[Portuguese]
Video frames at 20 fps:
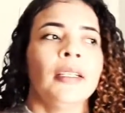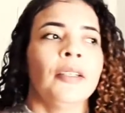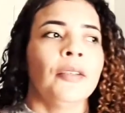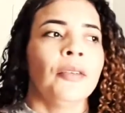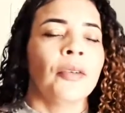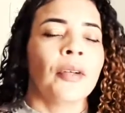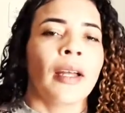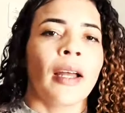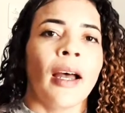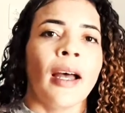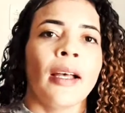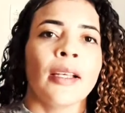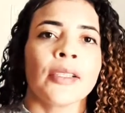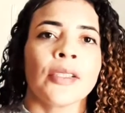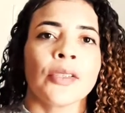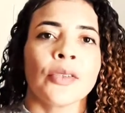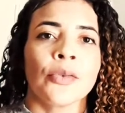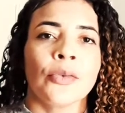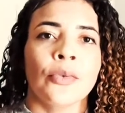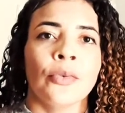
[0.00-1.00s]
no
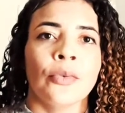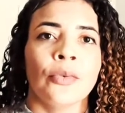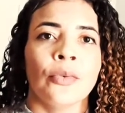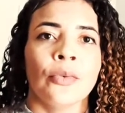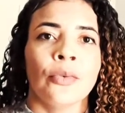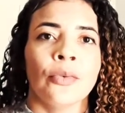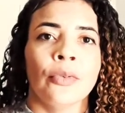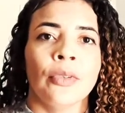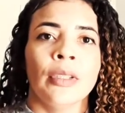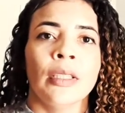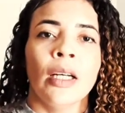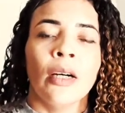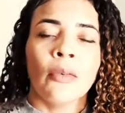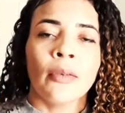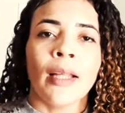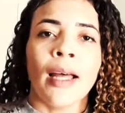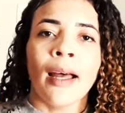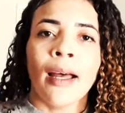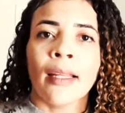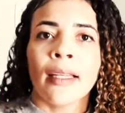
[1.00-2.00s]
caso, não
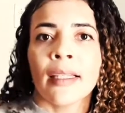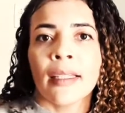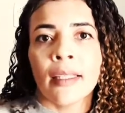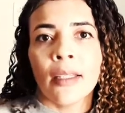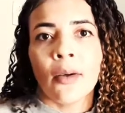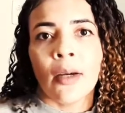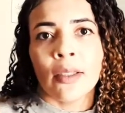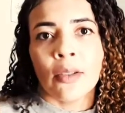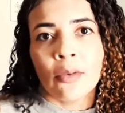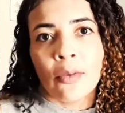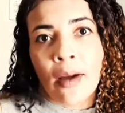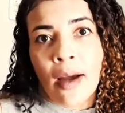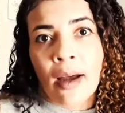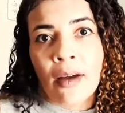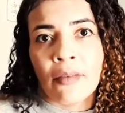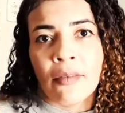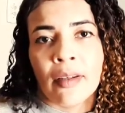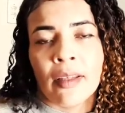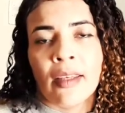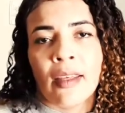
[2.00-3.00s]
na área que eu
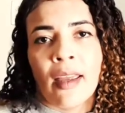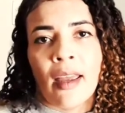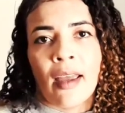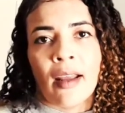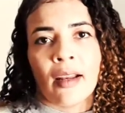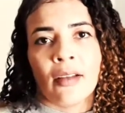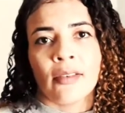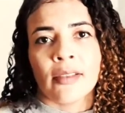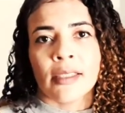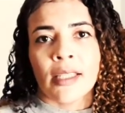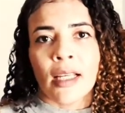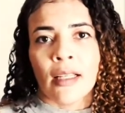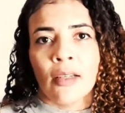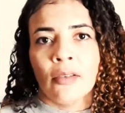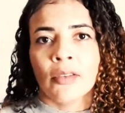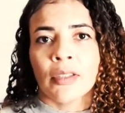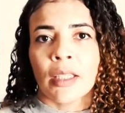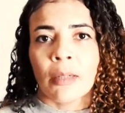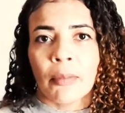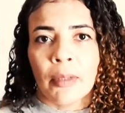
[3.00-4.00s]
atuava, que era no
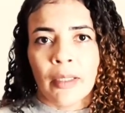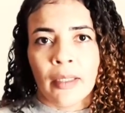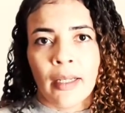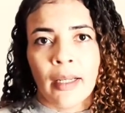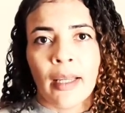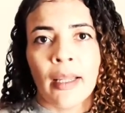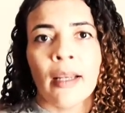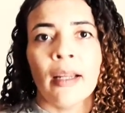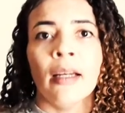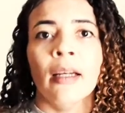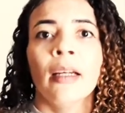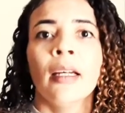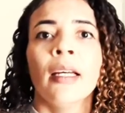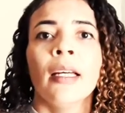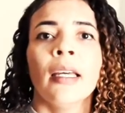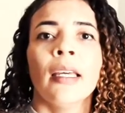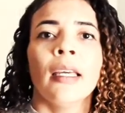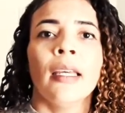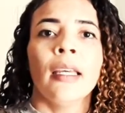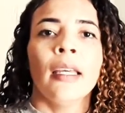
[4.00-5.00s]
salão de cabeleireira
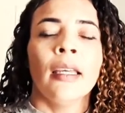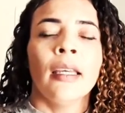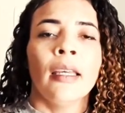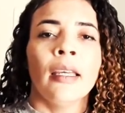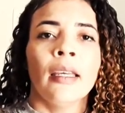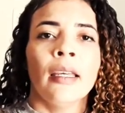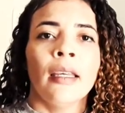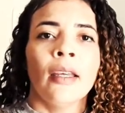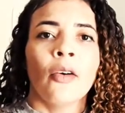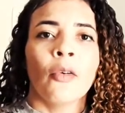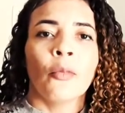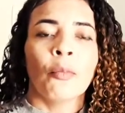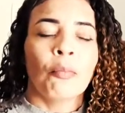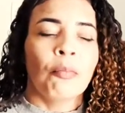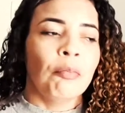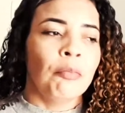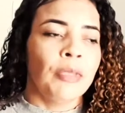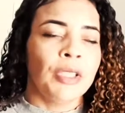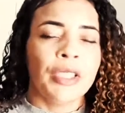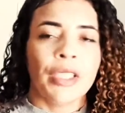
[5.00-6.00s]
e eu
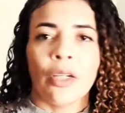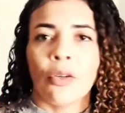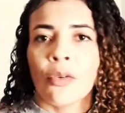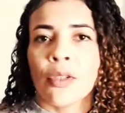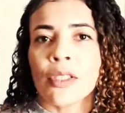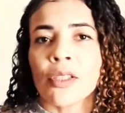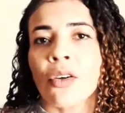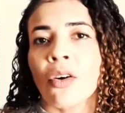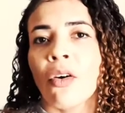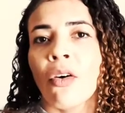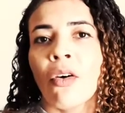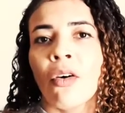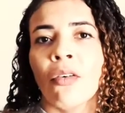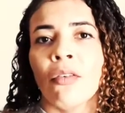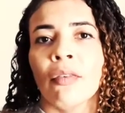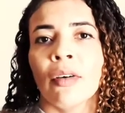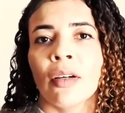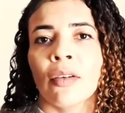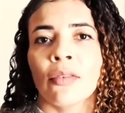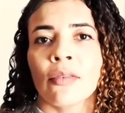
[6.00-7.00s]
mexia com
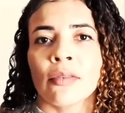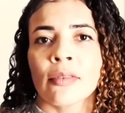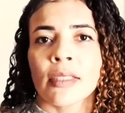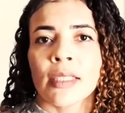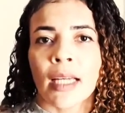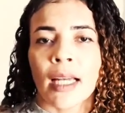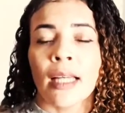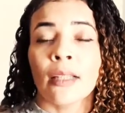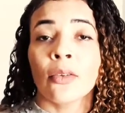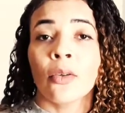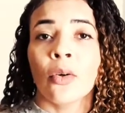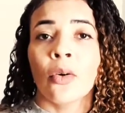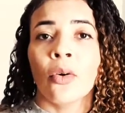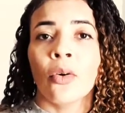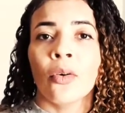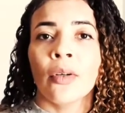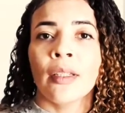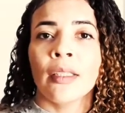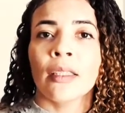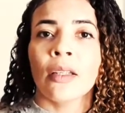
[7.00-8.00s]
escova, com
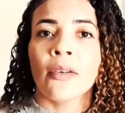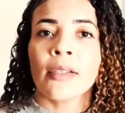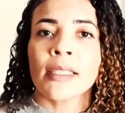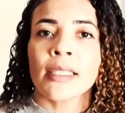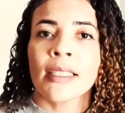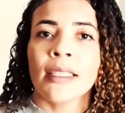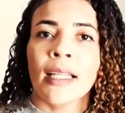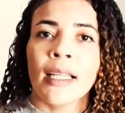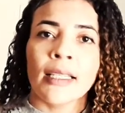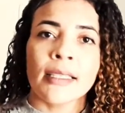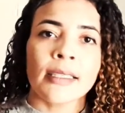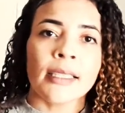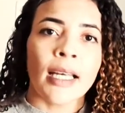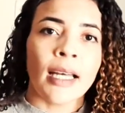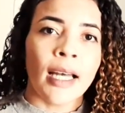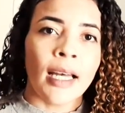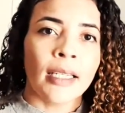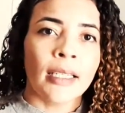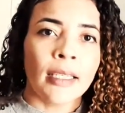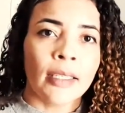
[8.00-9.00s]
secador. Então, assim, nessa
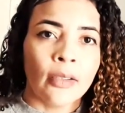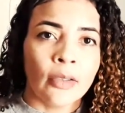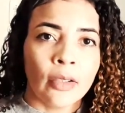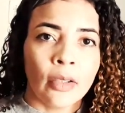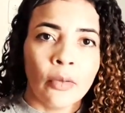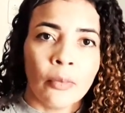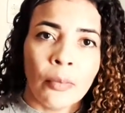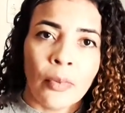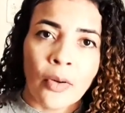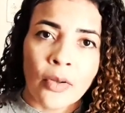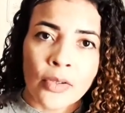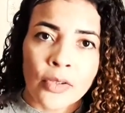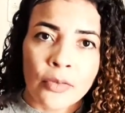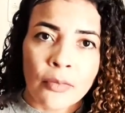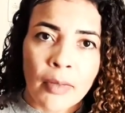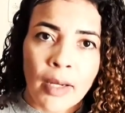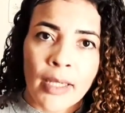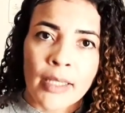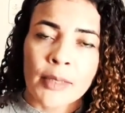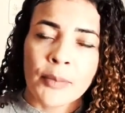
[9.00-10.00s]
área eu não
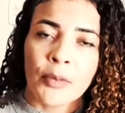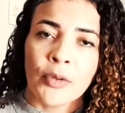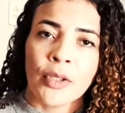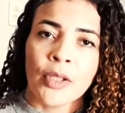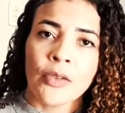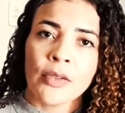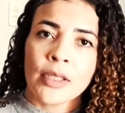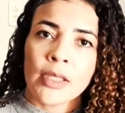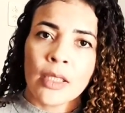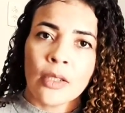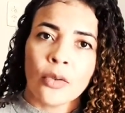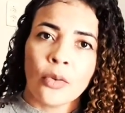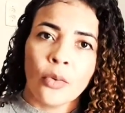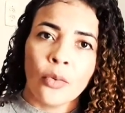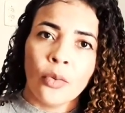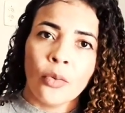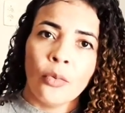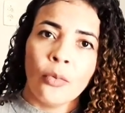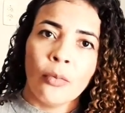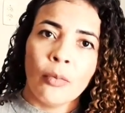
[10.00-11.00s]
posso mais, porque eu
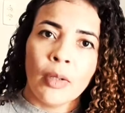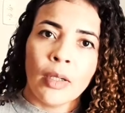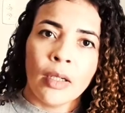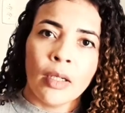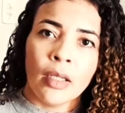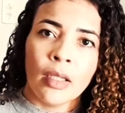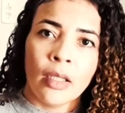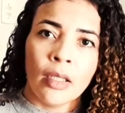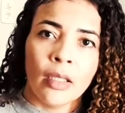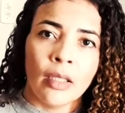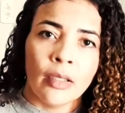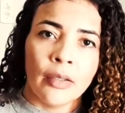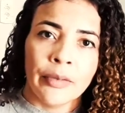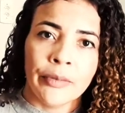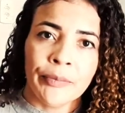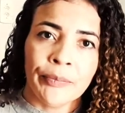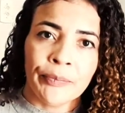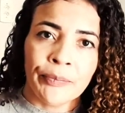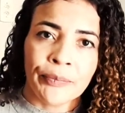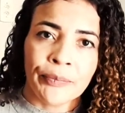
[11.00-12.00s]
sinto uma.